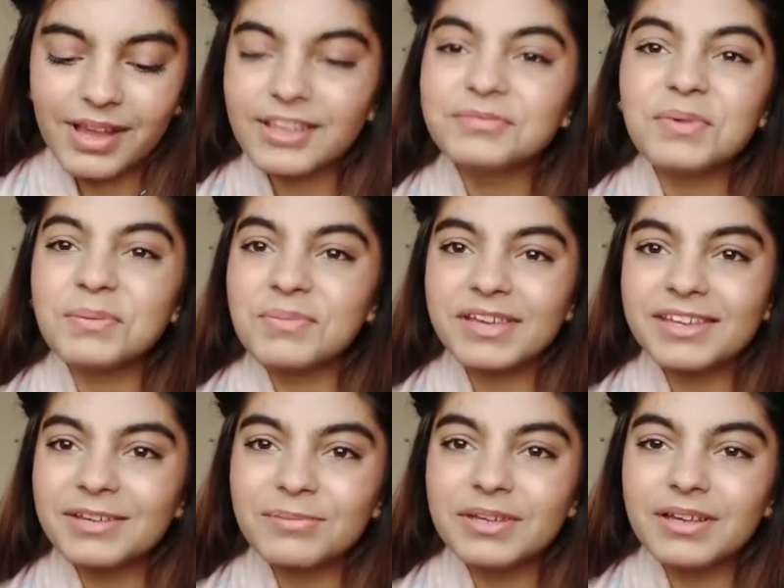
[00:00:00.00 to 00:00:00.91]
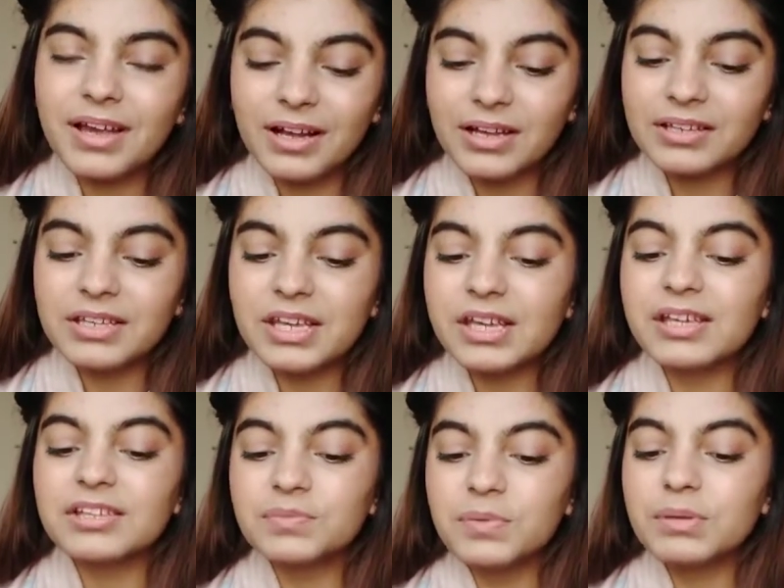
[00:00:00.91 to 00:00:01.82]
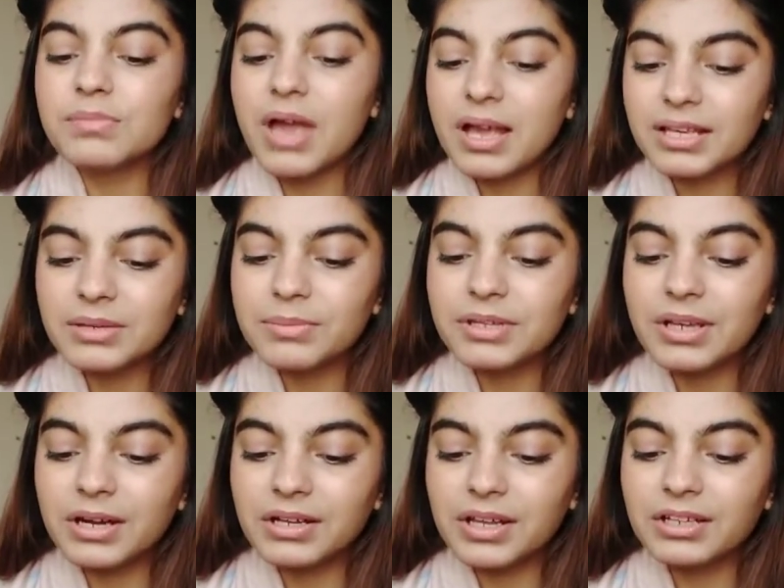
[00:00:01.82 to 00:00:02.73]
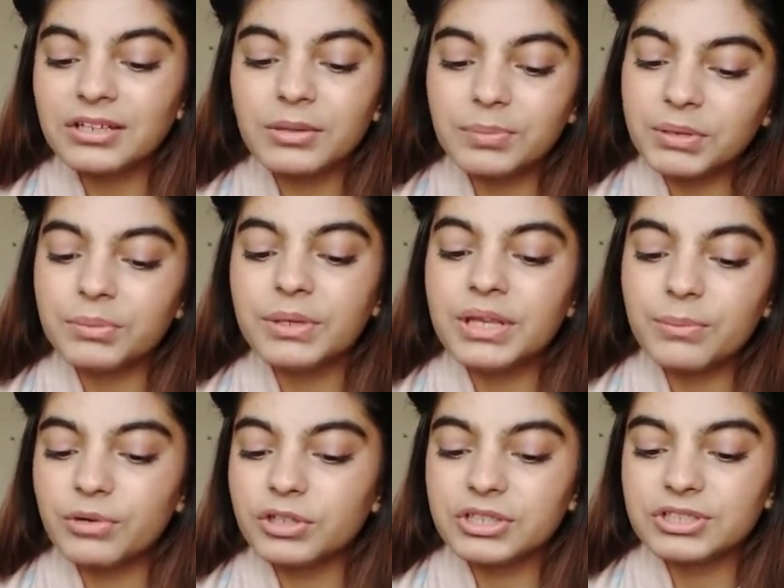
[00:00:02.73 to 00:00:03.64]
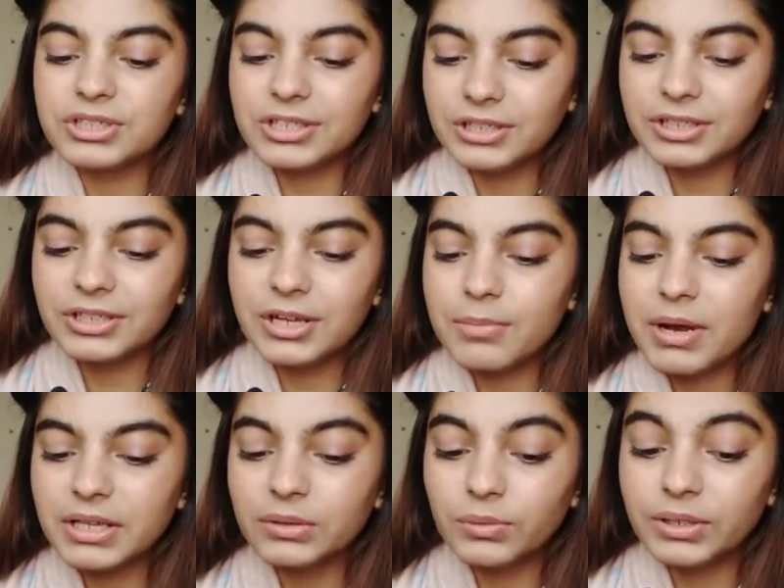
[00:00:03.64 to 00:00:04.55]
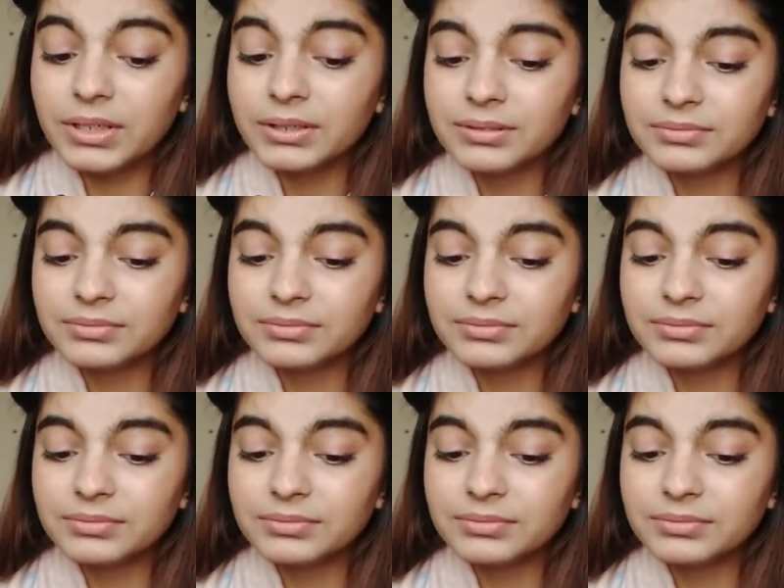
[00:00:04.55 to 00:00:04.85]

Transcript: इसमें मैगी भी अगर ये इसमें मैगी भी ना डालें ना फिर भी ये बहुत अच्छा लगेगा बाय द वे